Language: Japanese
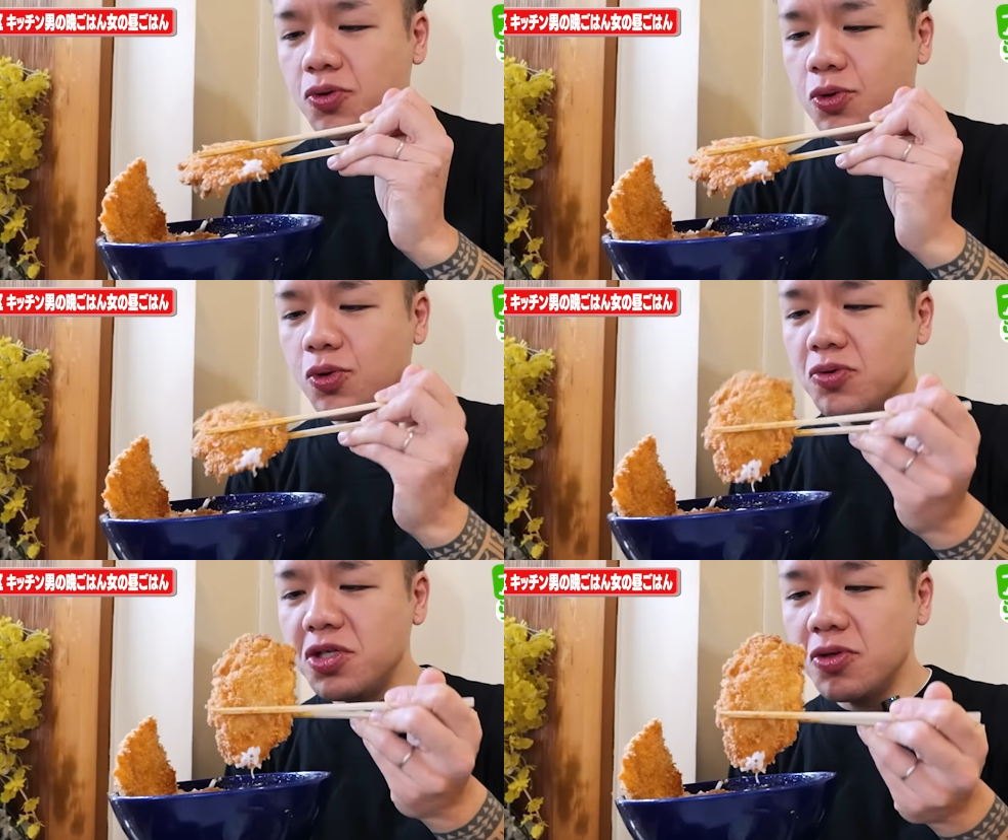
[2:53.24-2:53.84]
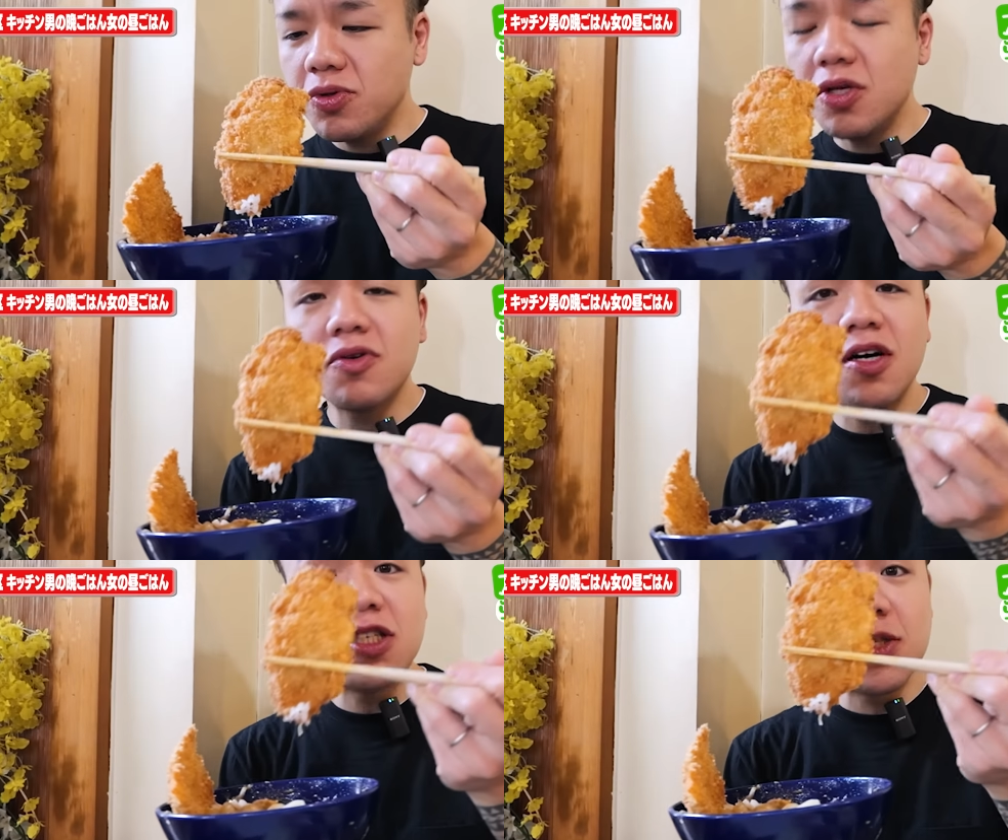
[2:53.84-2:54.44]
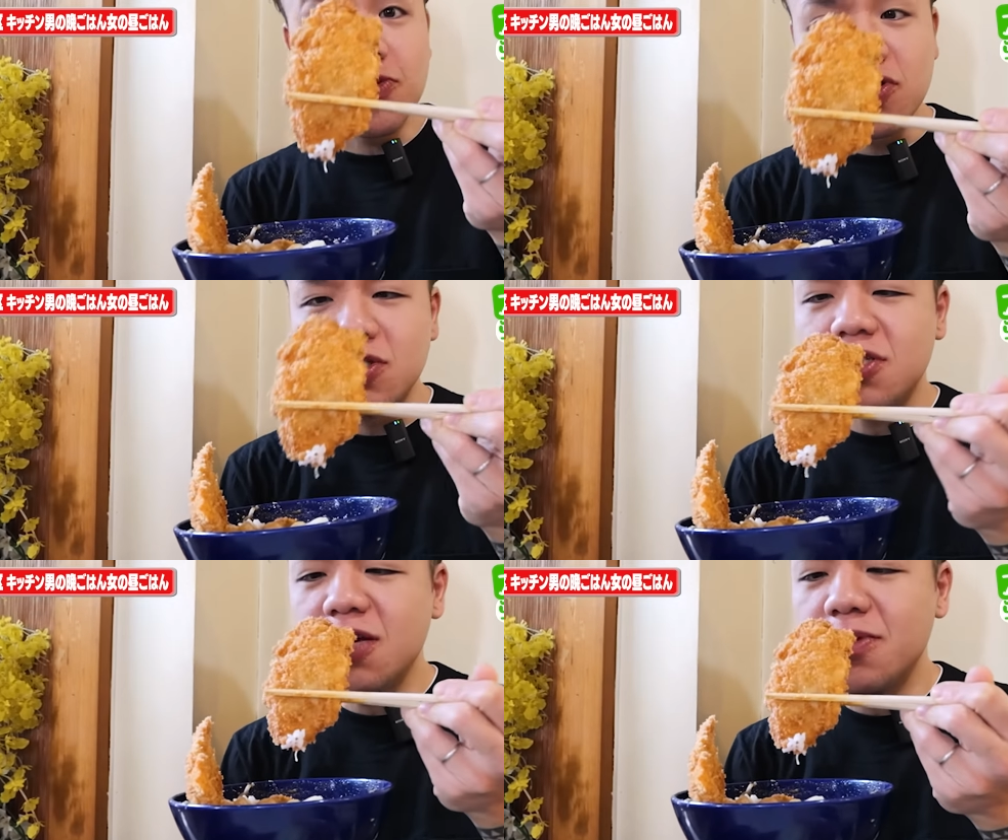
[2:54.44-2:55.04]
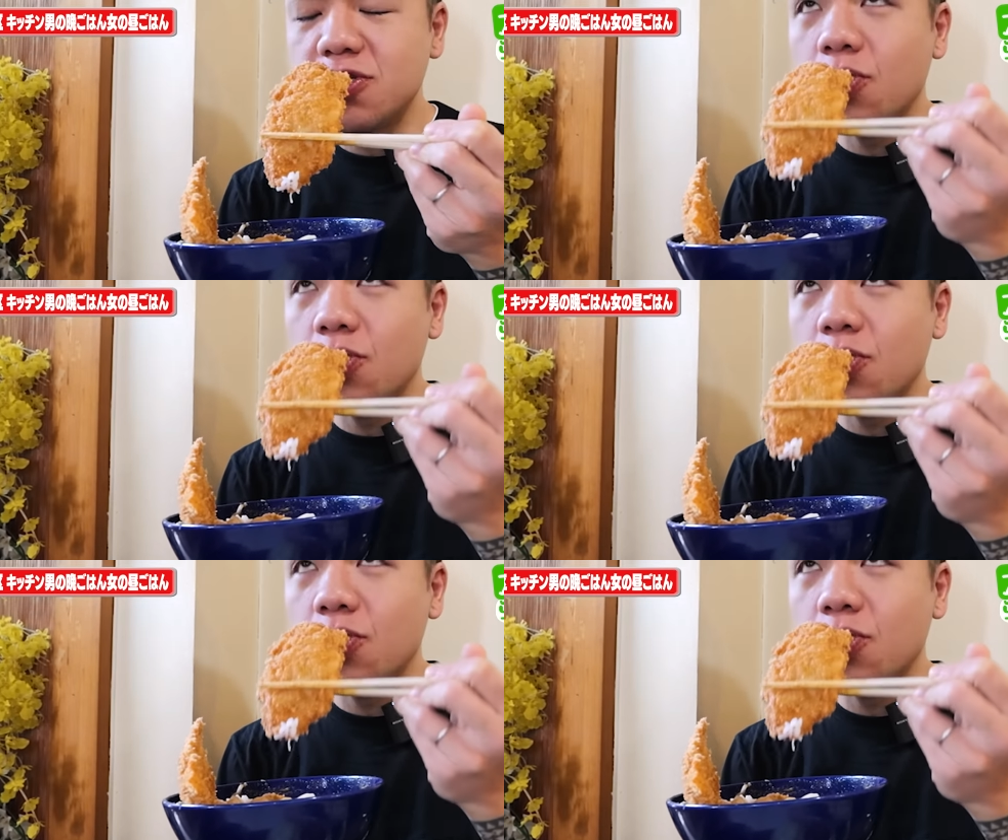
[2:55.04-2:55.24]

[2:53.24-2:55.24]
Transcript: でこの丼に乗ってるカツもいっちゃいま